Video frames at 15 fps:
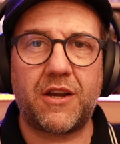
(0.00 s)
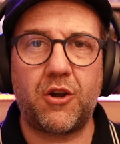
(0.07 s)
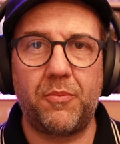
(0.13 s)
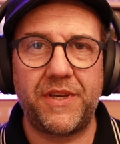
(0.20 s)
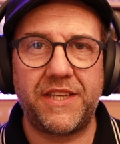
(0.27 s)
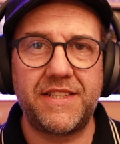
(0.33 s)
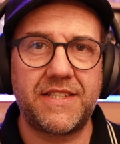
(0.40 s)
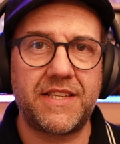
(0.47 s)
a
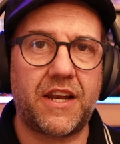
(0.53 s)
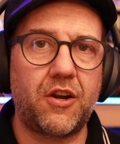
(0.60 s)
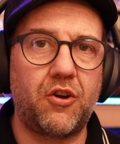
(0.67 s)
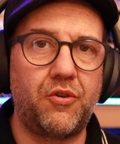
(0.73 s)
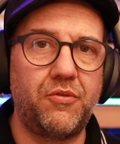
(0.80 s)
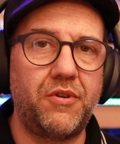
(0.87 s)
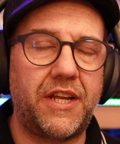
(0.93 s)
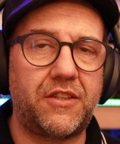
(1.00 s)
comenzar
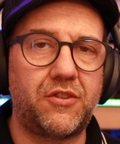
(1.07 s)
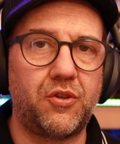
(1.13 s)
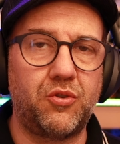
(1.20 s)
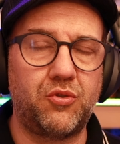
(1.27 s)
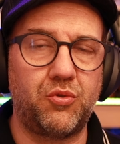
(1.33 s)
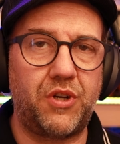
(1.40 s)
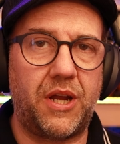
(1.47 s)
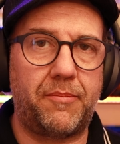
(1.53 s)
con una
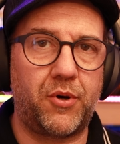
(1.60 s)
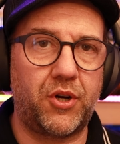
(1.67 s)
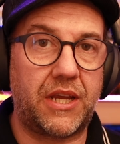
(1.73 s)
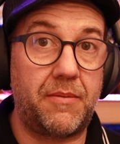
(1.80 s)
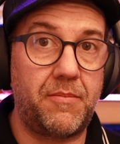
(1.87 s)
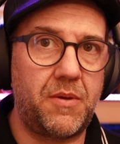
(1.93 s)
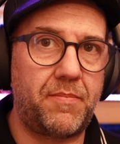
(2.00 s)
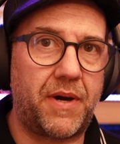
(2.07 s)
estructura
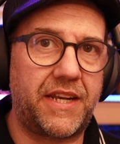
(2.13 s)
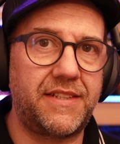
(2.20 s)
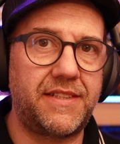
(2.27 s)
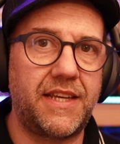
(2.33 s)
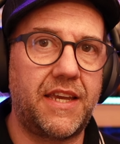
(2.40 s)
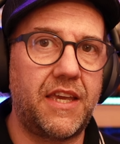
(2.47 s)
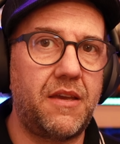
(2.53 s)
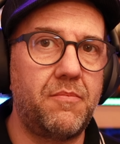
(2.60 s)
porque me
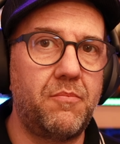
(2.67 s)
parece que es